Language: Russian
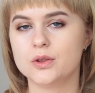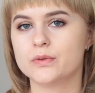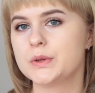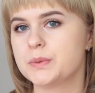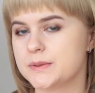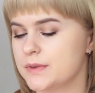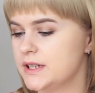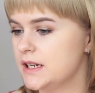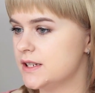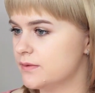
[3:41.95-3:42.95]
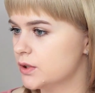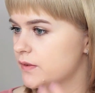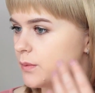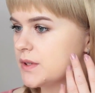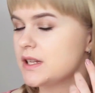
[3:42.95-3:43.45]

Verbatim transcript: Ну вот, посмотрите, вот вам